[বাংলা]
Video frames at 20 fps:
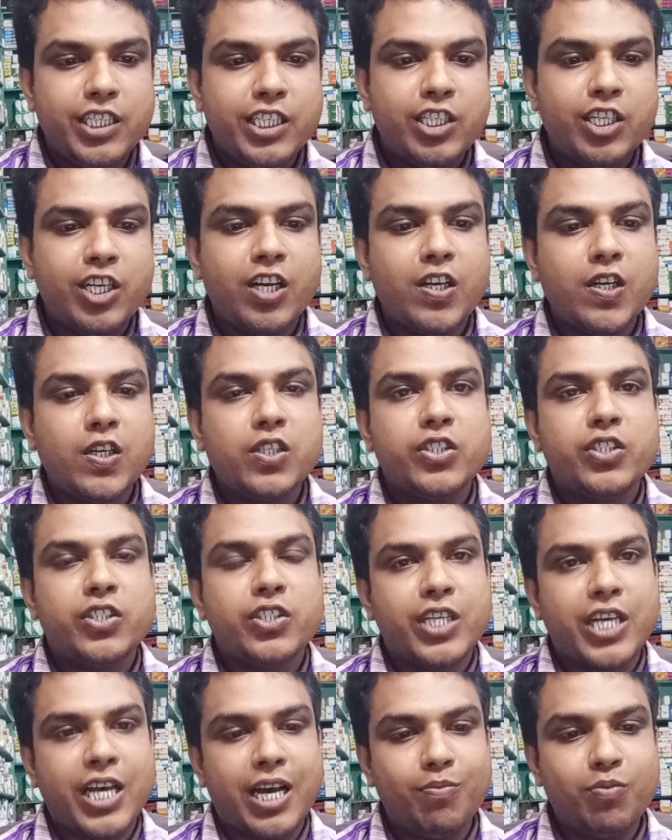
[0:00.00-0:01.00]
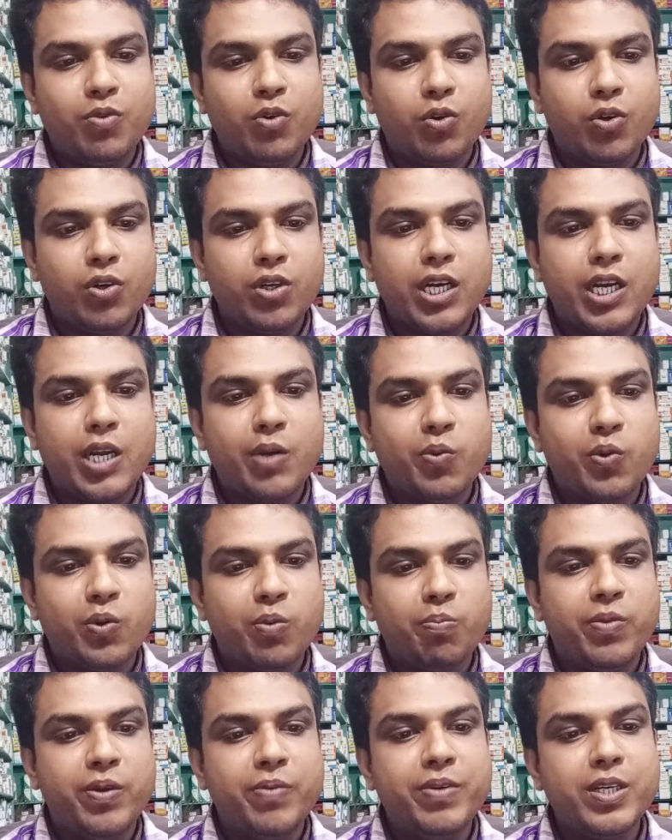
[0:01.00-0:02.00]
ডিটাল স্যাবলন এবং
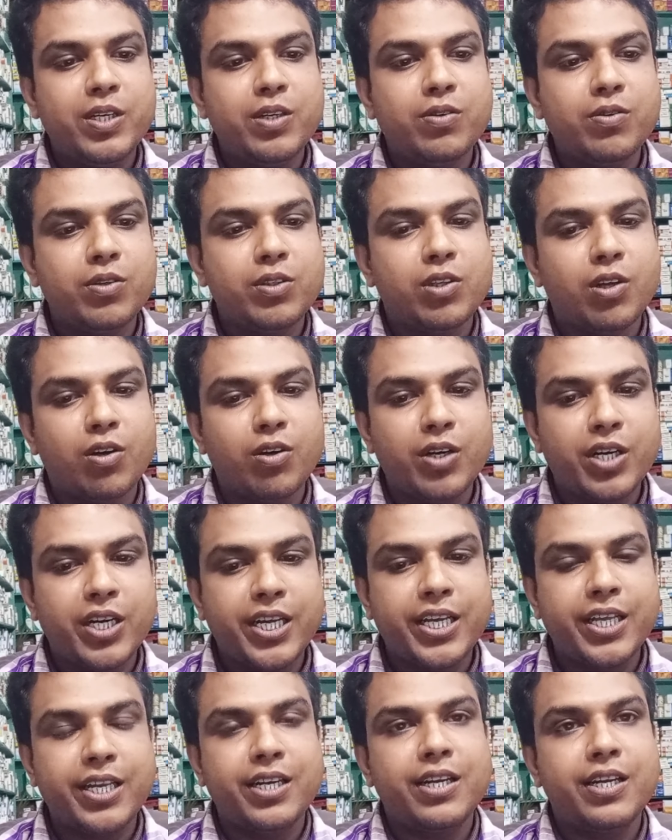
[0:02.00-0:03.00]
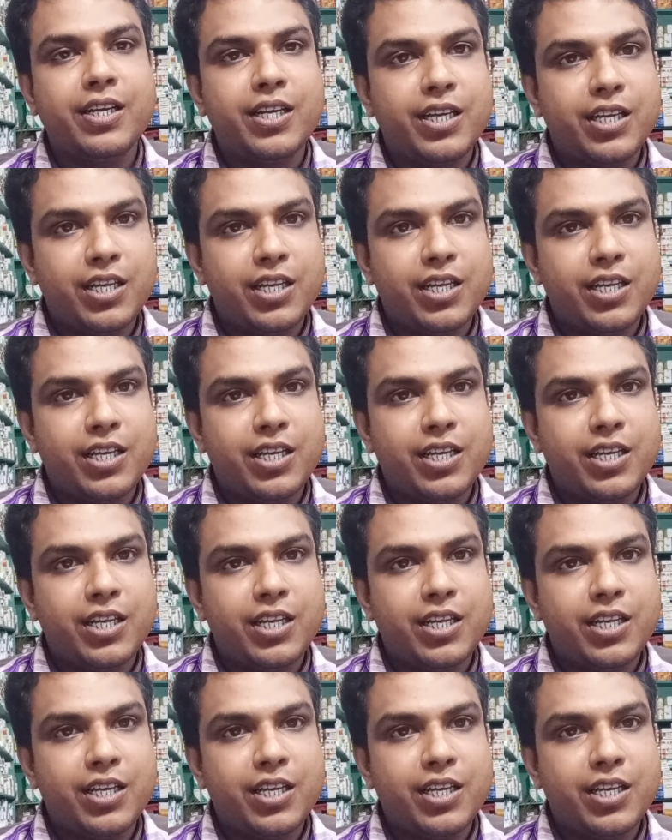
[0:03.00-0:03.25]
বিভিন্ন ধরনের